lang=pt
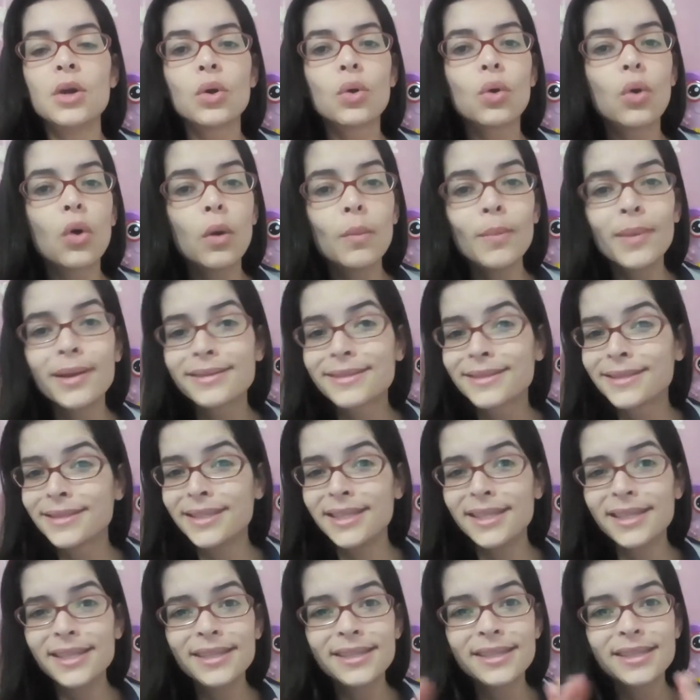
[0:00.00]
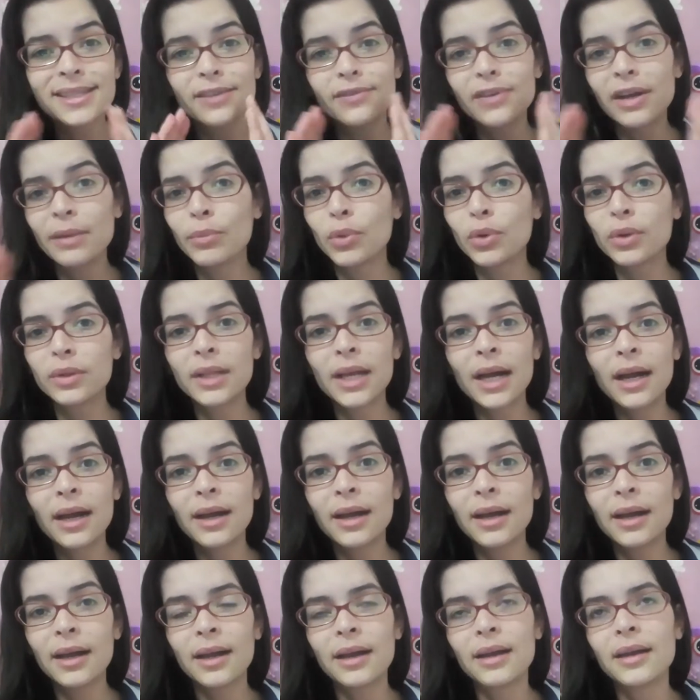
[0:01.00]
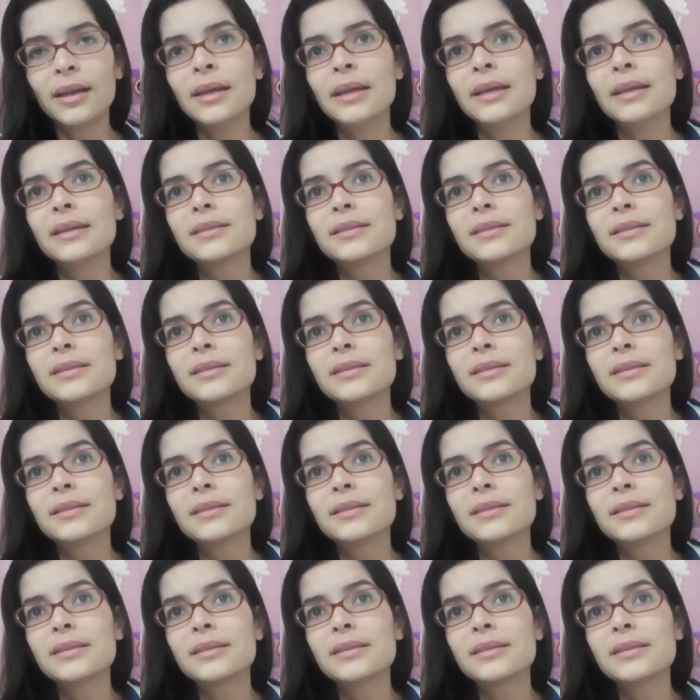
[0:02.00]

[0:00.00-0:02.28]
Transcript: Como assim você vai mudar?